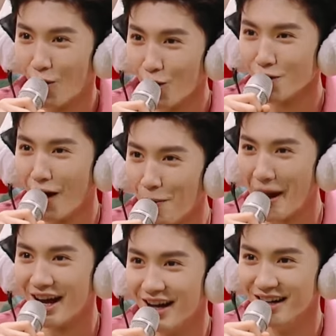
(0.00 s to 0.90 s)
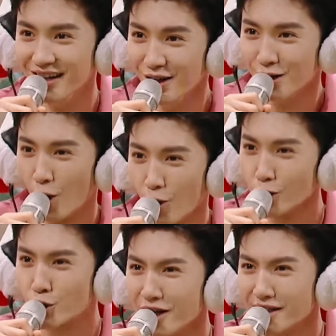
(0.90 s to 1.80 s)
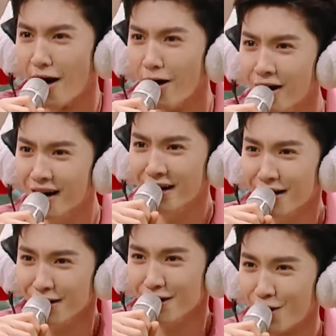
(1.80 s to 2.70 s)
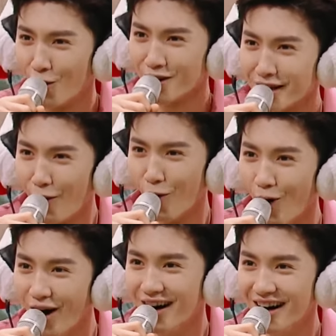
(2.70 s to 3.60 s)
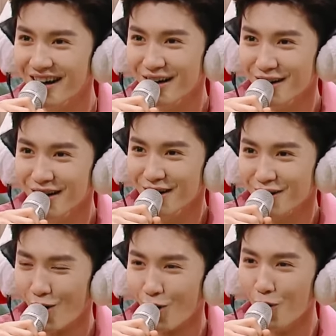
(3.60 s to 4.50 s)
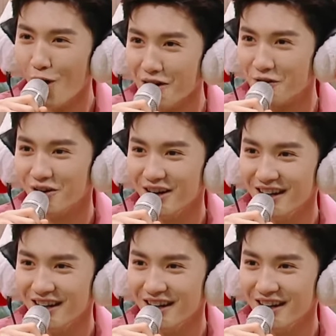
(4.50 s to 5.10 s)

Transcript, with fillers: 恐龙挠背，恐龙搓澡，恐龙跳舞，恐龙 wave，